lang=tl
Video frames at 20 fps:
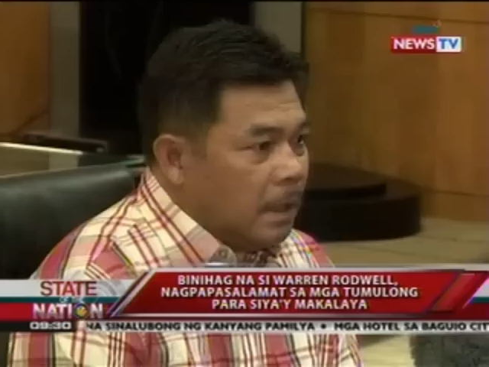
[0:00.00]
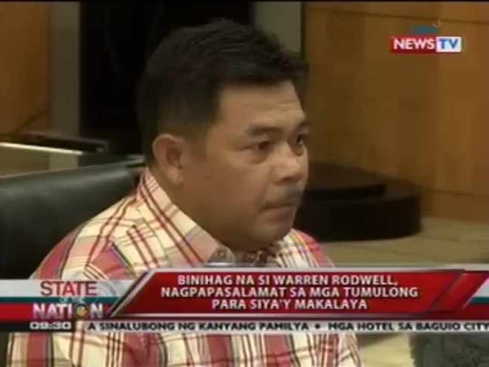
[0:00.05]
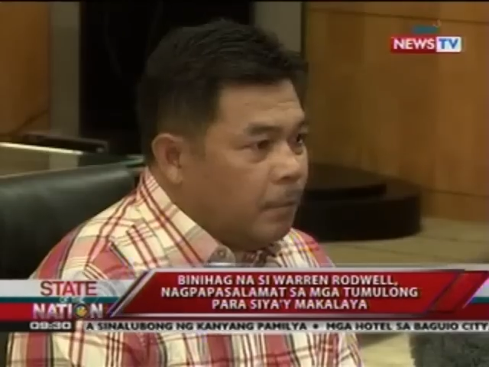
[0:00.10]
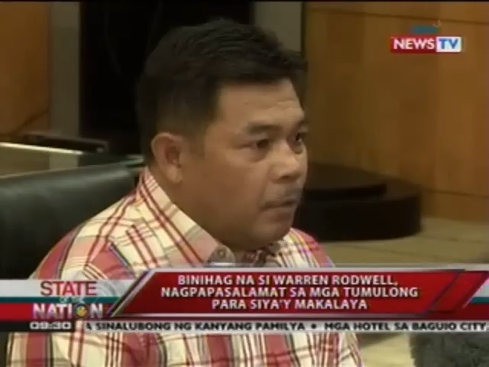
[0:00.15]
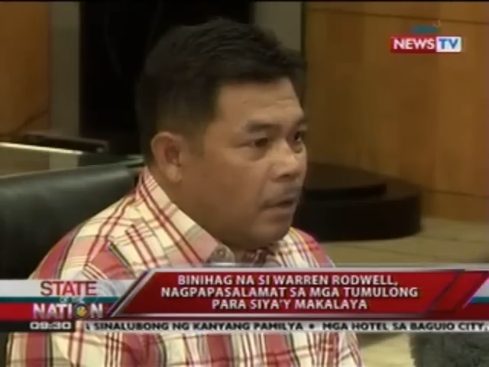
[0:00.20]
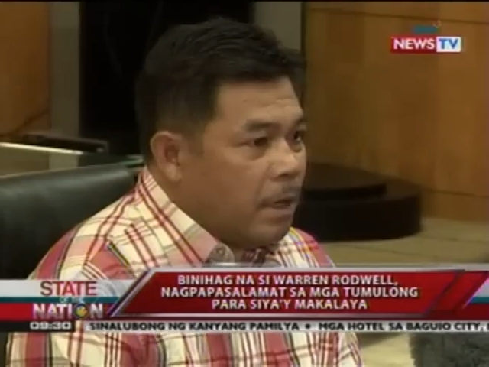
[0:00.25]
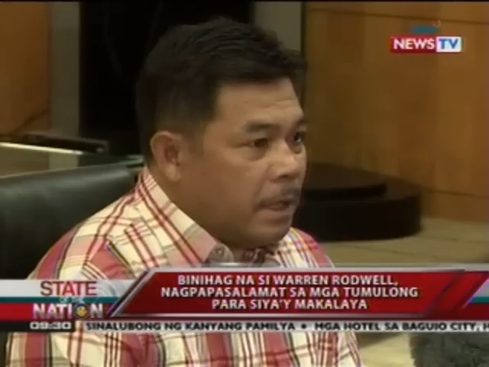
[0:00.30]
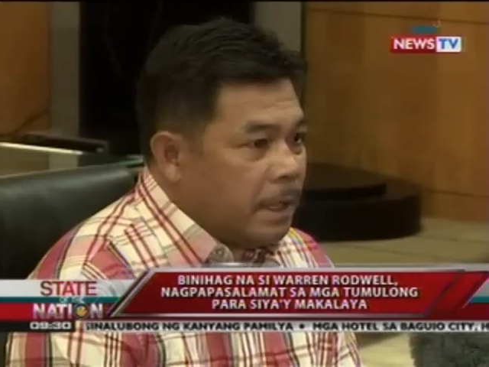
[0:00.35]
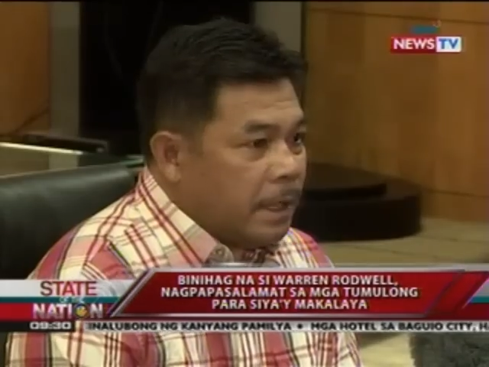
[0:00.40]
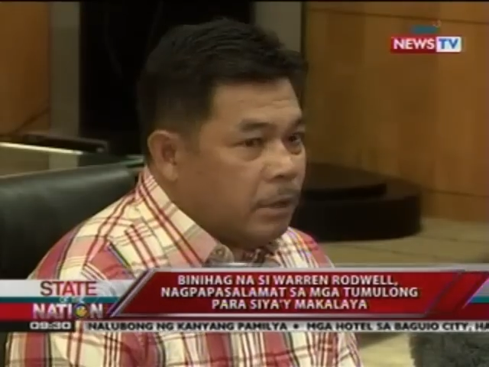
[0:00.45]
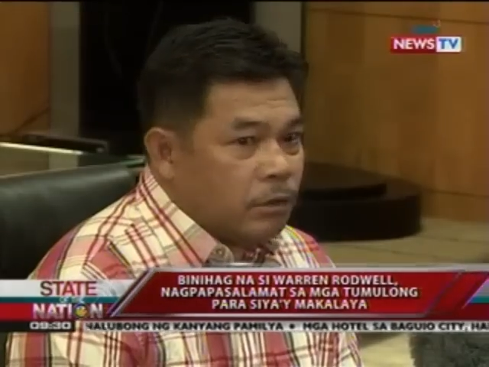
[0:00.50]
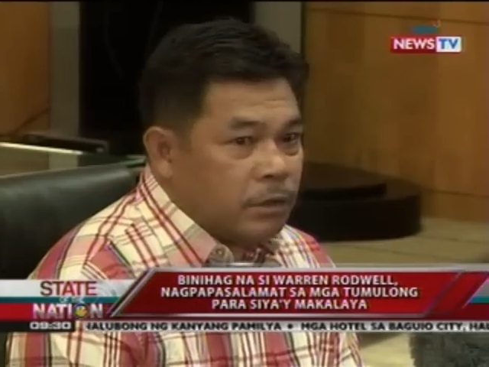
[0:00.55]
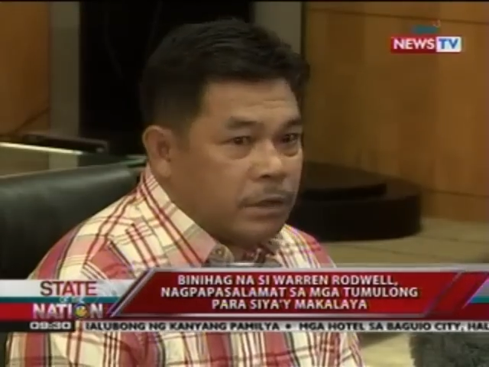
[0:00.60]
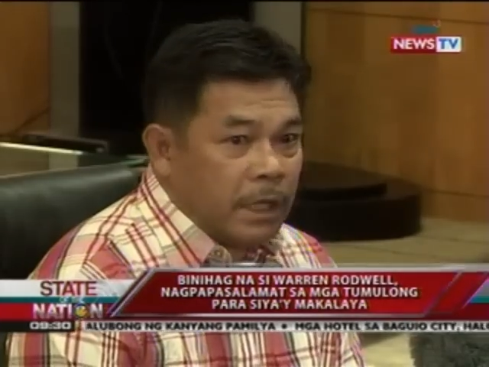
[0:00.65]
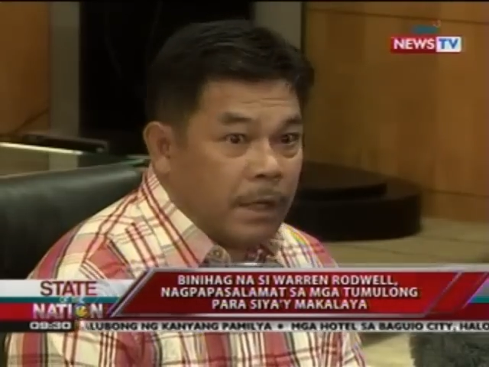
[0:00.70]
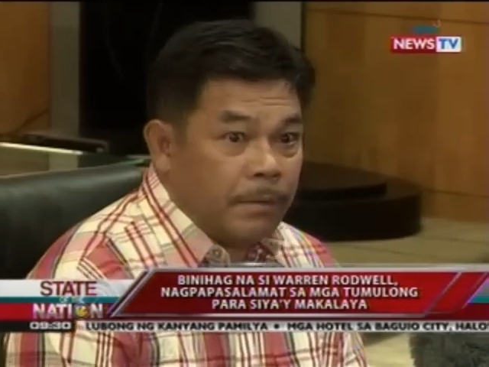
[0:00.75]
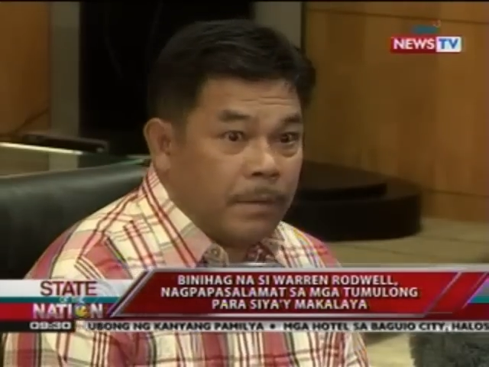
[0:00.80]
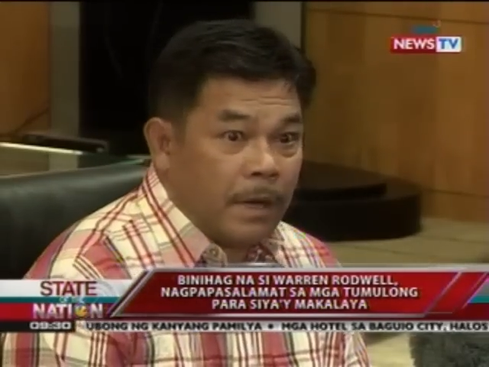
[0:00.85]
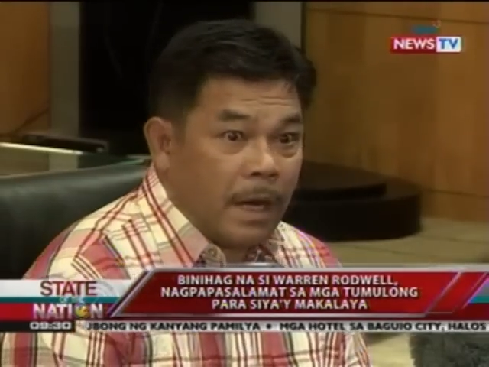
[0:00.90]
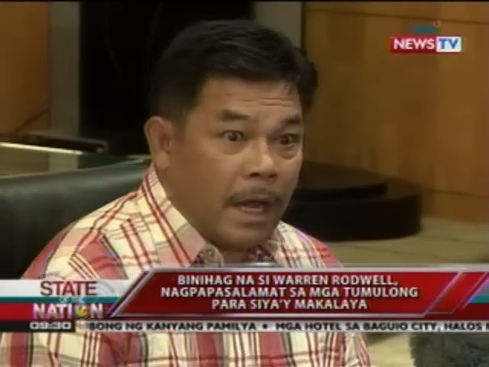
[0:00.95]
only to
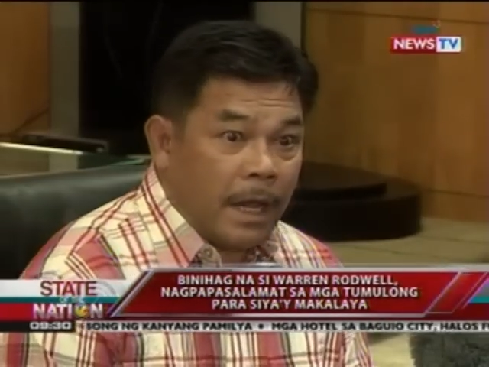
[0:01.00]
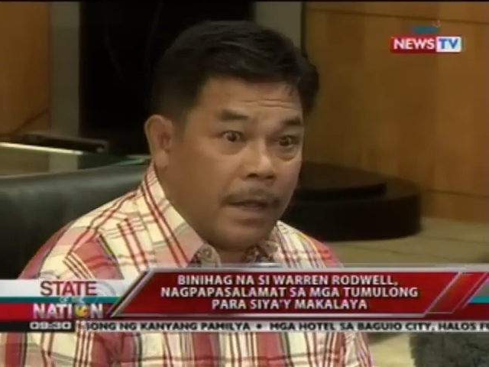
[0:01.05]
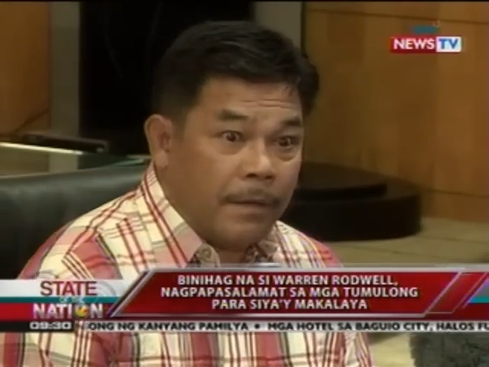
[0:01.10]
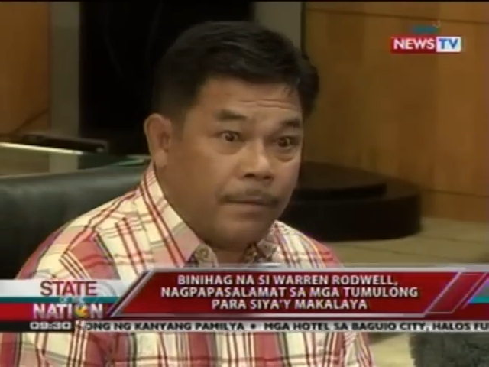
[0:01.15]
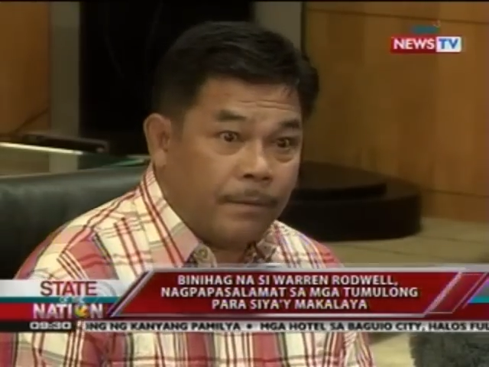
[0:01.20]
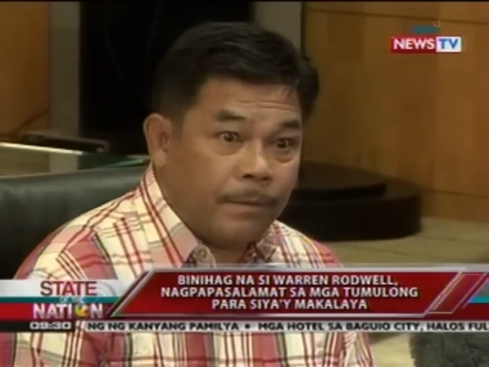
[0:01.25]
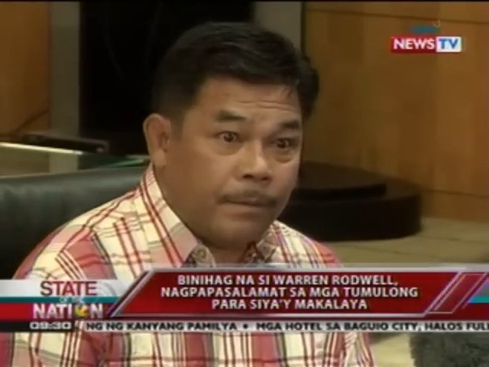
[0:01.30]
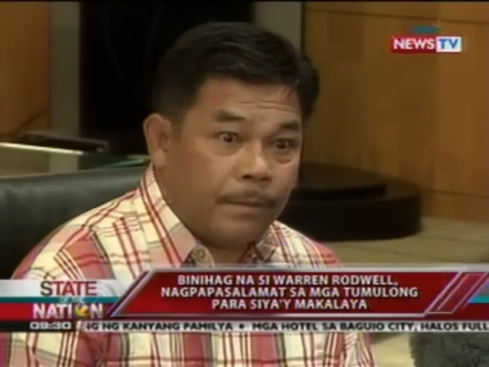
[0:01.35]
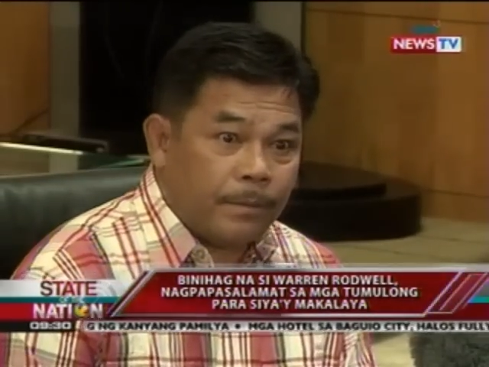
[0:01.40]
save life